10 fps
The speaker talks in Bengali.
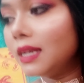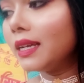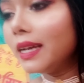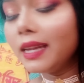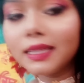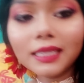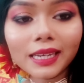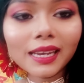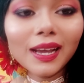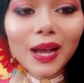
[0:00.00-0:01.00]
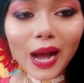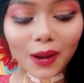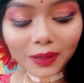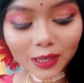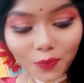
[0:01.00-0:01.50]
ডেকে এনেছি
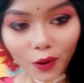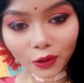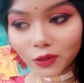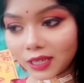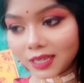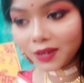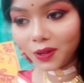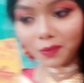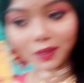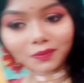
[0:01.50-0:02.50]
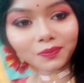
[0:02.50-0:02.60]
আমাদের ফটো সেশন হবে